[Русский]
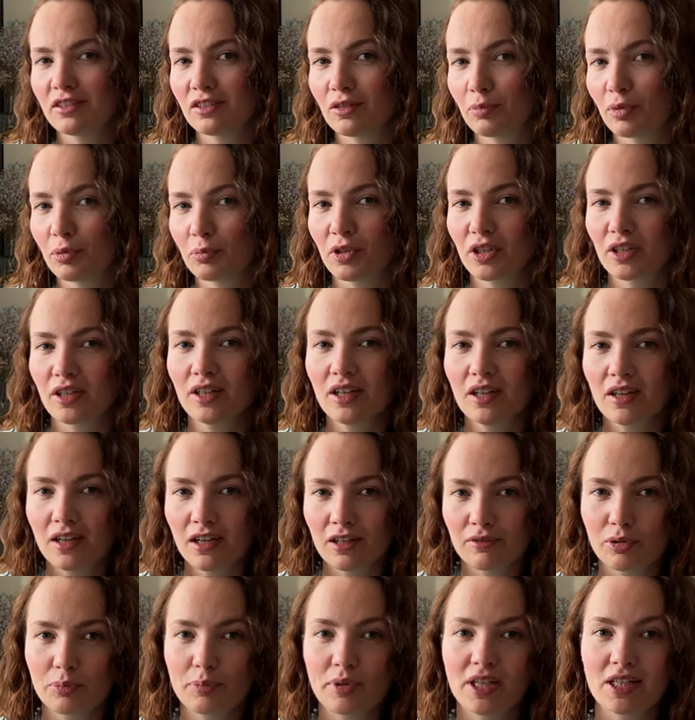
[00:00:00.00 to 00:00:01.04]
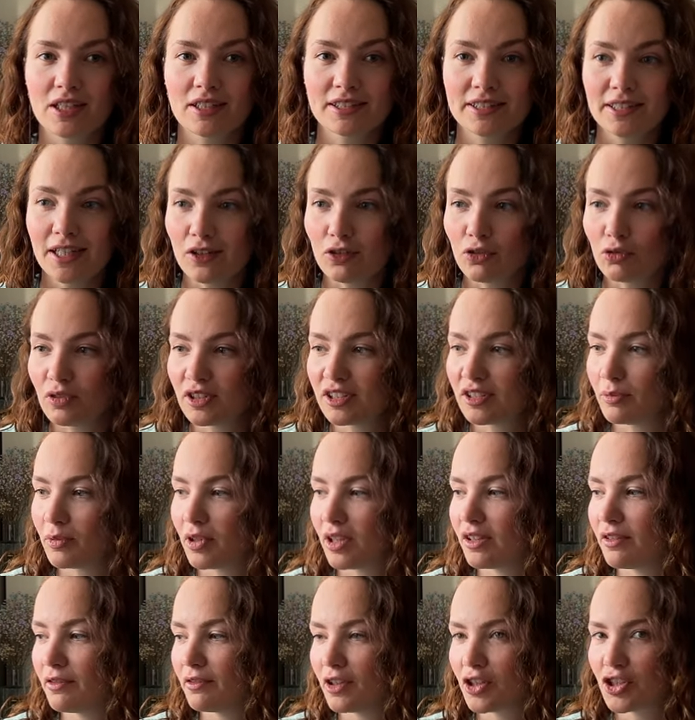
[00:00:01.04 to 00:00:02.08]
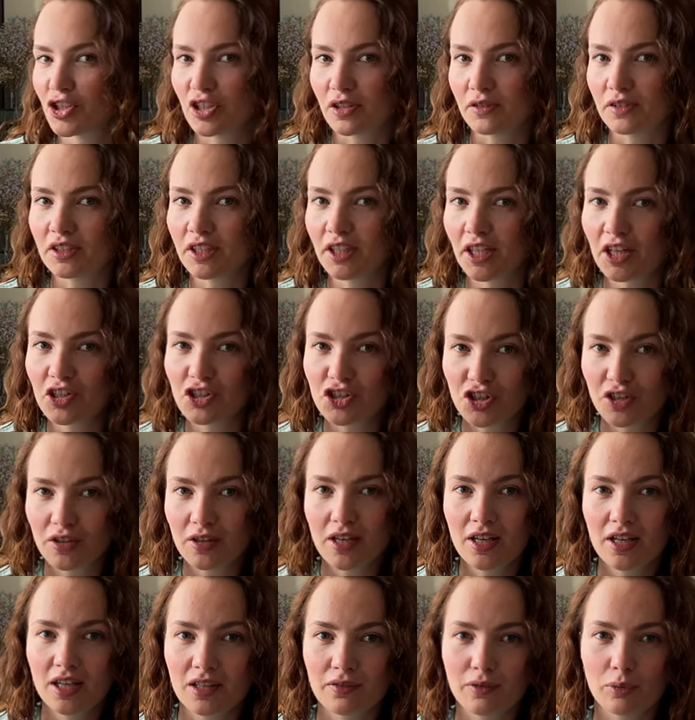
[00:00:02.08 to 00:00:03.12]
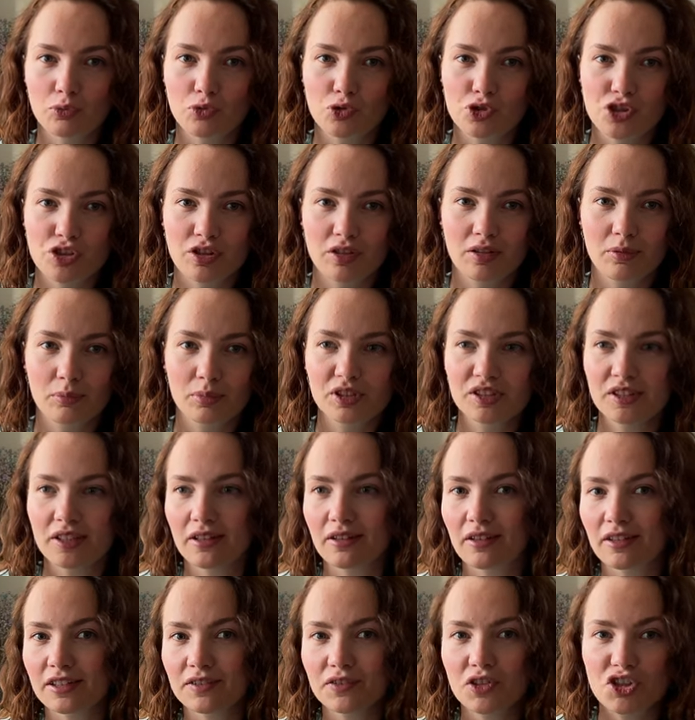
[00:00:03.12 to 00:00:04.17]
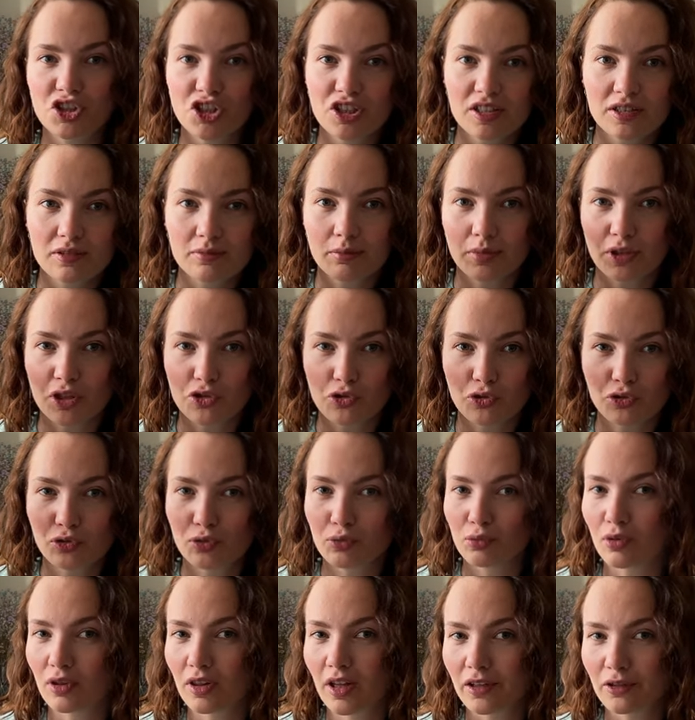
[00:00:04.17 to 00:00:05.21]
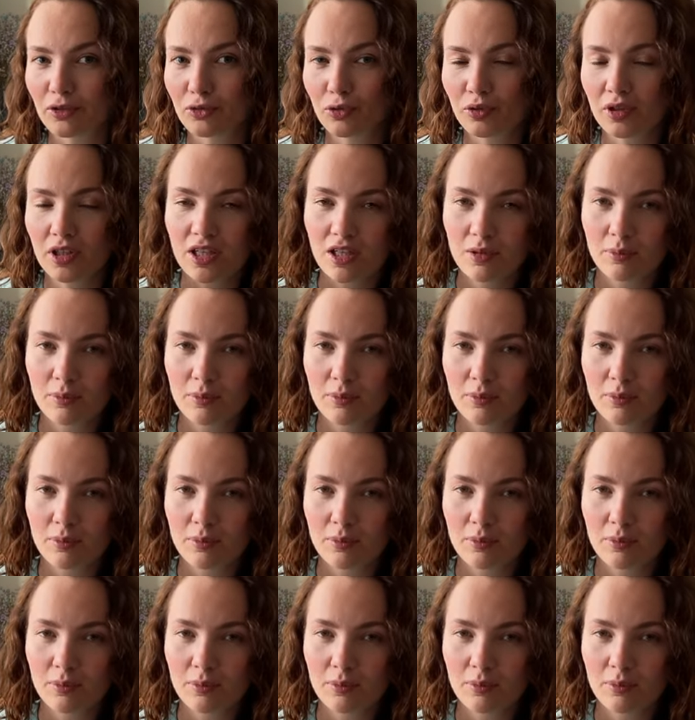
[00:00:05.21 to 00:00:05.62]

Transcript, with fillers: Например, вы прилетели, у вас там какая-то важная встреча, и вам нужно быстренько освежить прическу, укладку.